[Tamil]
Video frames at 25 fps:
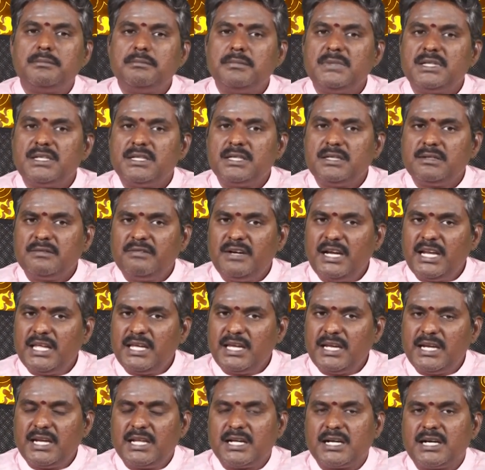மிருக
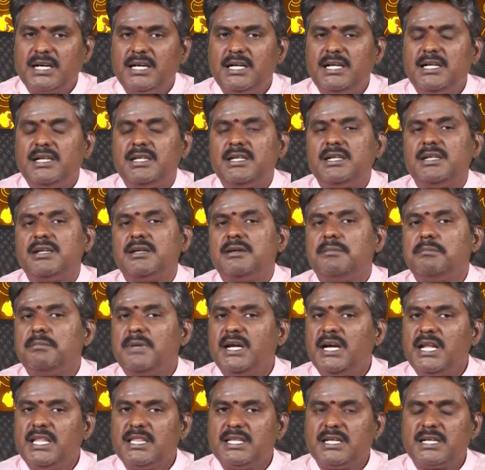விலங்கினங்கள்
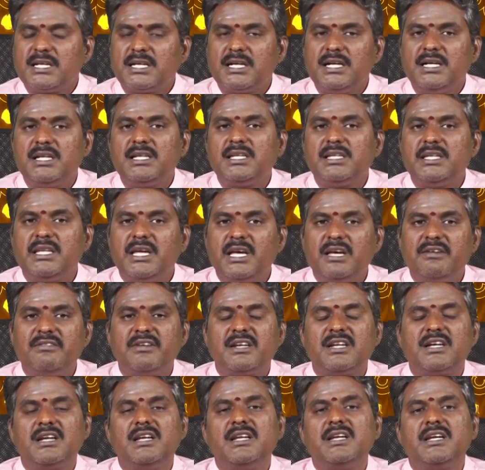மனிதர்கள்
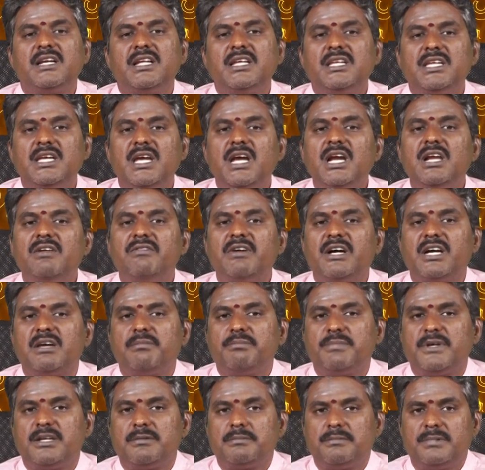தேவர்கள் என ஏழு வகை
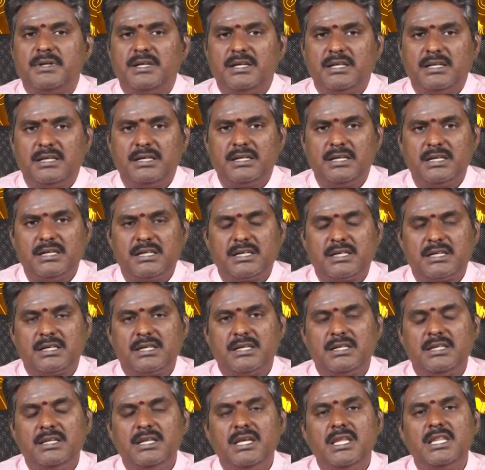பிறப்புகள்
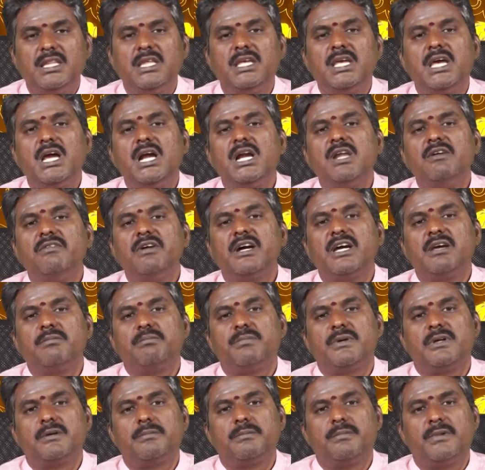இருக்குது இந்த ஏழு வகை
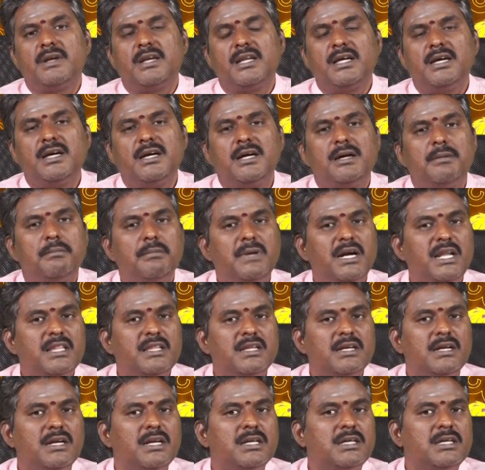பிறப்பில்
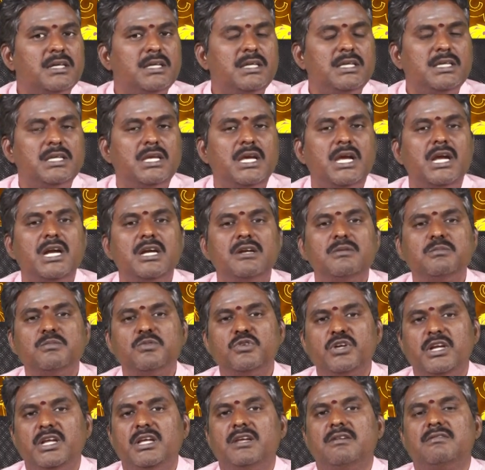மனிதர்களுக்கு ஏழு
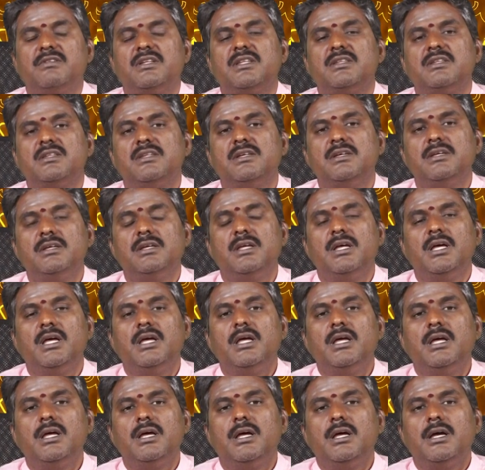முறை வந்து
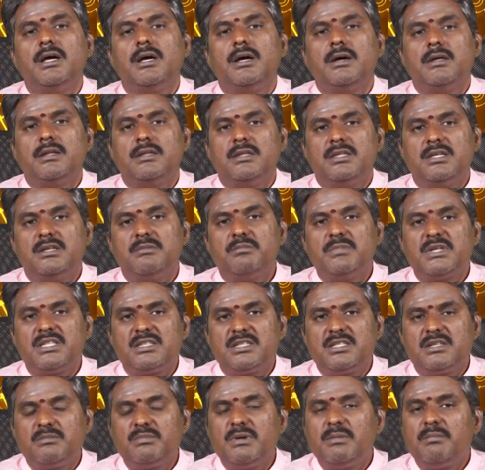திரும்ப
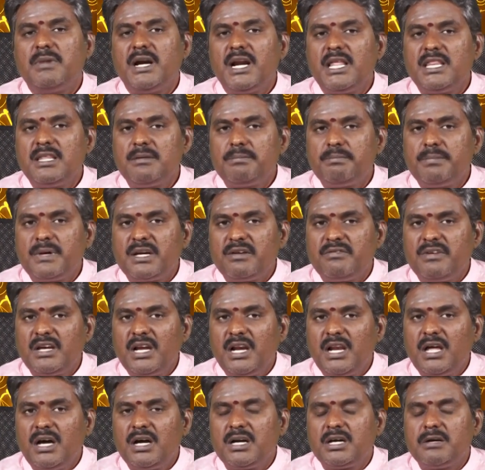திரும்ப மனித
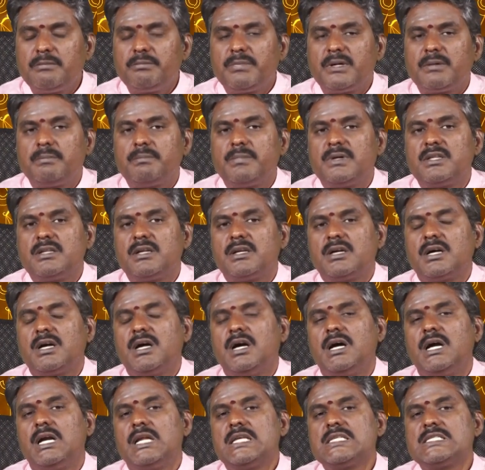பிறவிகளாக
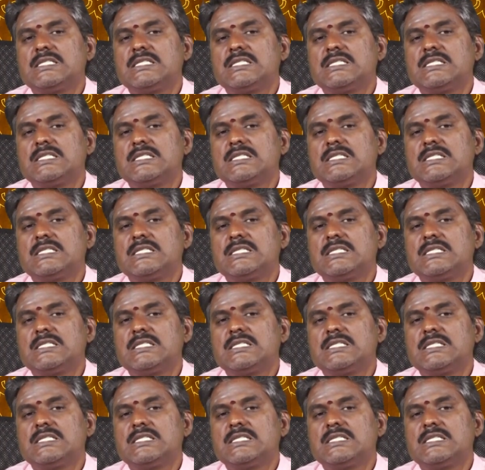பிறப்பதற்கான